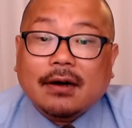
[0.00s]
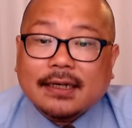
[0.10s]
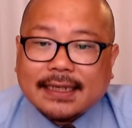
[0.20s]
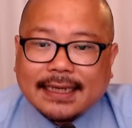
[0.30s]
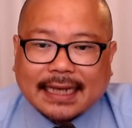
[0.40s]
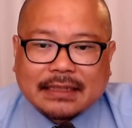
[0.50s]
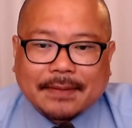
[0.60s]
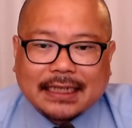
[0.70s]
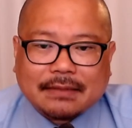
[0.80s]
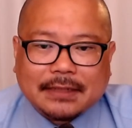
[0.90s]
이같이
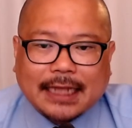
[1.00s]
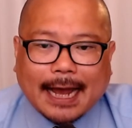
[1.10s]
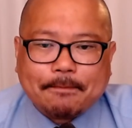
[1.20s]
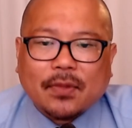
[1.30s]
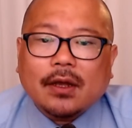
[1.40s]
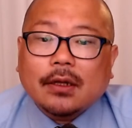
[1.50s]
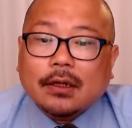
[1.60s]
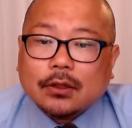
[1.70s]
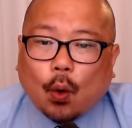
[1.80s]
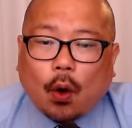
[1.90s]
말했습니다.
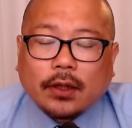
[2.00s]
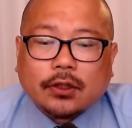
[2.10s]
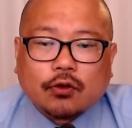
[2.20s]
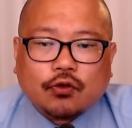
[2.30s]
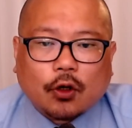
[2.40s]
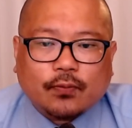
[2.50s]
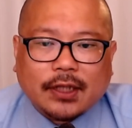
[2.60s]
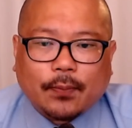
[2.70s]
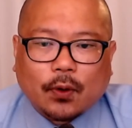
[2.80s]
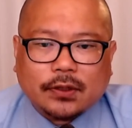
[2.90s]
송원석 수석
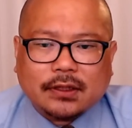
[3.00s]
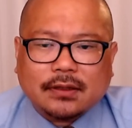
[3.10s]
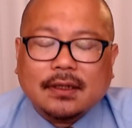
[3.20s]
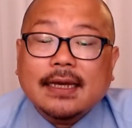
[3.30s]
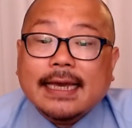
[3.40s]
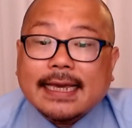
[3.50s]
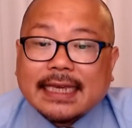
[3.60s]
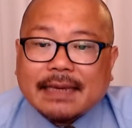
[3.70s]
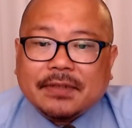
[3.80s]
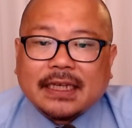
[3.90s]
부대표는
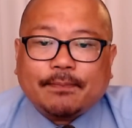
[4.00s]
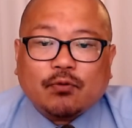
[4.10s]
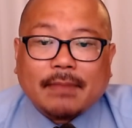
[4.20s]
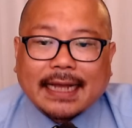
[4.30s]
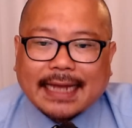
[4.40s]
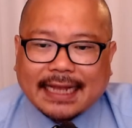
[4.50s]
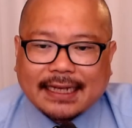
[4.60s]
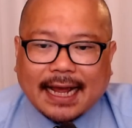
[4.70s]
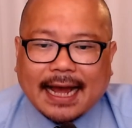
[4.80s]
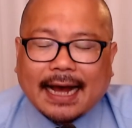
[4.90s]
김 씨뿐만이
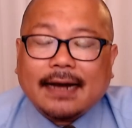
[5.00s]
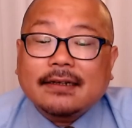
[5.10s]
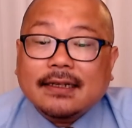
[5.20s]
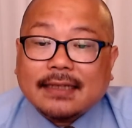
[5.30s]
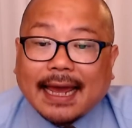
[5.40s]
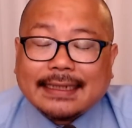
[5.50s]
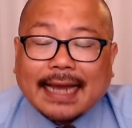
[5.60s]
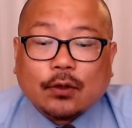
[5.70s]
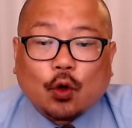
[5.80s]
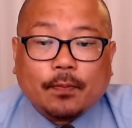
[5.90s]
아니라
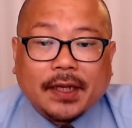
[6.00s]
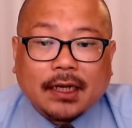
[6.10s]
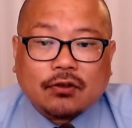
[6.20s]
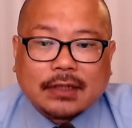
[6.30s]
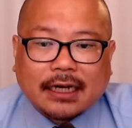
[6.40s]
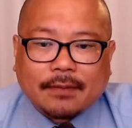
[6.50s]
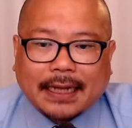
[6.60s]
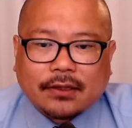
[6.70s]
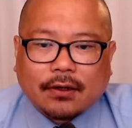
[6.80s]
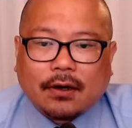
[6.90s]
대장동 비리 수사를
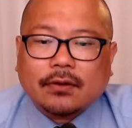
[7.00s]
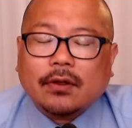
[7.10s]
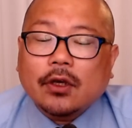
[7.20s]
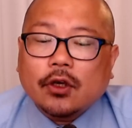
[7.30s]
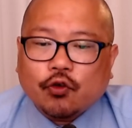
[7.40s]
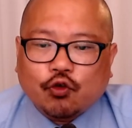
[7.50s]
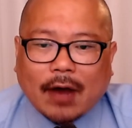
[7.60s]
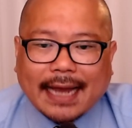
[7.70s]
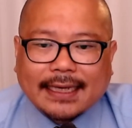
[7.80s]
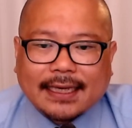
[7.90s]
맡던
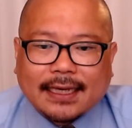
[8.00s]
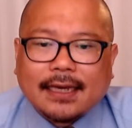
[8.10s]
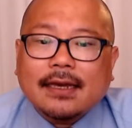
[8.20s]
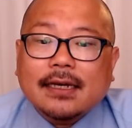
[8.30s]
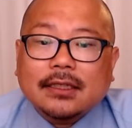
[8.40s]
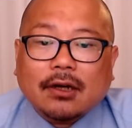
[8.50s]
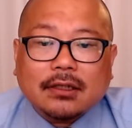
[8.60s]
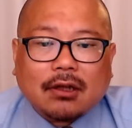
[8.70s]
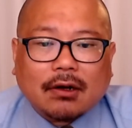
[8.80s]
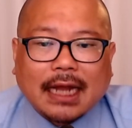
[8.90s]
유한기 전
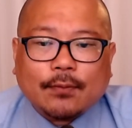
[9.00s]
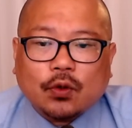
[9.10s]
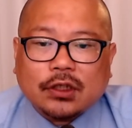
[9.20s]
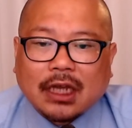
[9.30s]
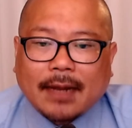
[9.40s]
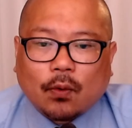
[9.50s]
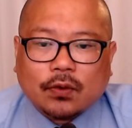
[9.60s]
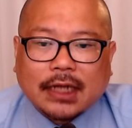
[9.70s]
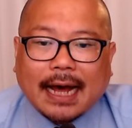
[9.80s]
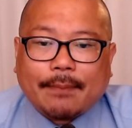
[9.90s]

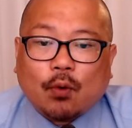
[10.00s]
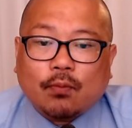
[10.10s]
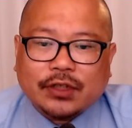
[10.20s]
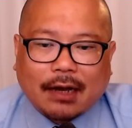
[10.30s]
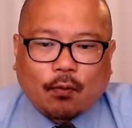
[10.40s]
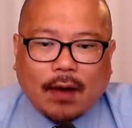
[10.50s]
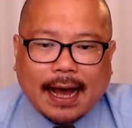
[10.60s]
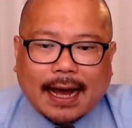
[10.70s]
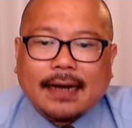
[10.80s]
성남도시개발공사 본부장과